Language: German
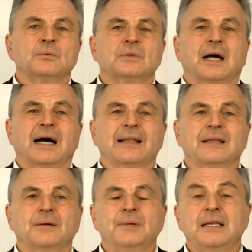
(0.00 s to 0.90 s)
unter
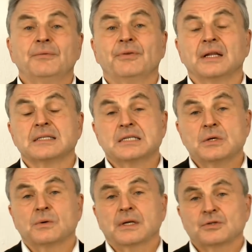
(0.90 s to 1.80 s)
anderem in die
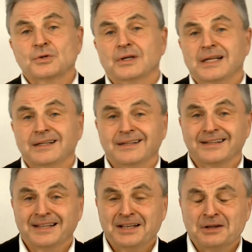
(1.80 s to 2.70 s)
Finanzierung der
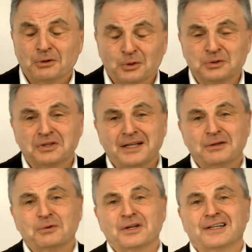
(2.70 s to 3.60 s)
sogenannten
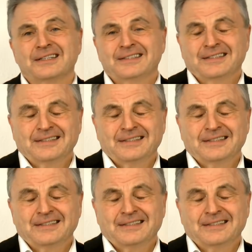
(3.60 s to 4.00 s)
Grundrente oder